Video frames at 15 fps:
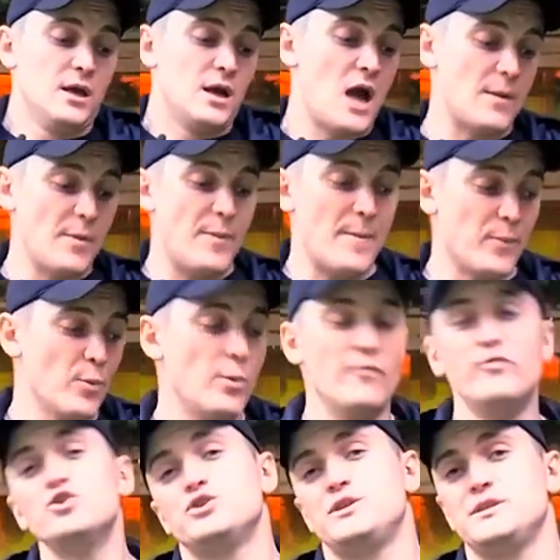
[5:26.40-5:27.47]
Как бы попробуем
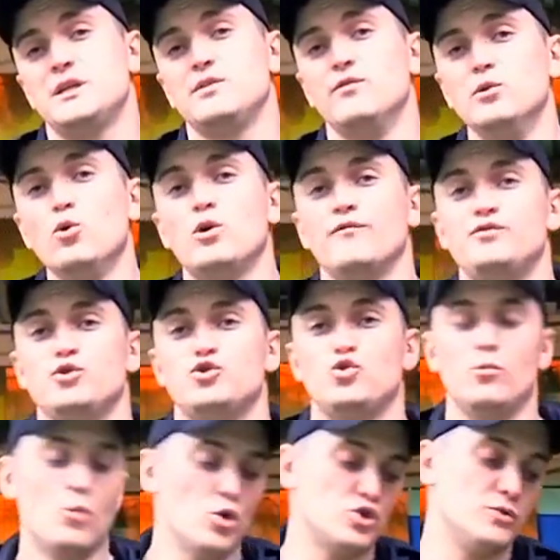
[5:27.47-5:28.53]
выжать из этого лука все,
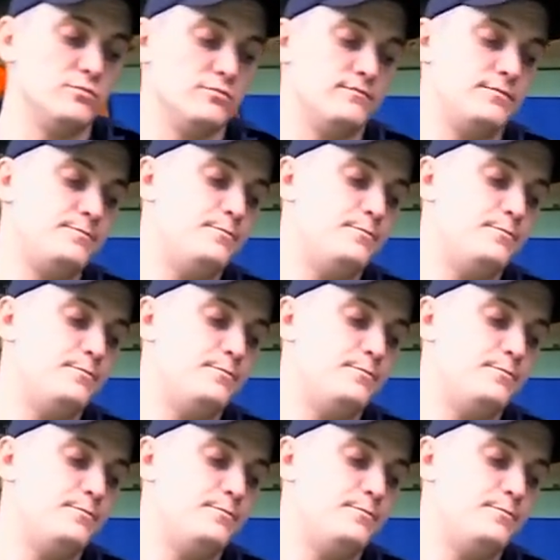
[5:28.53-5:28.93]
что можем.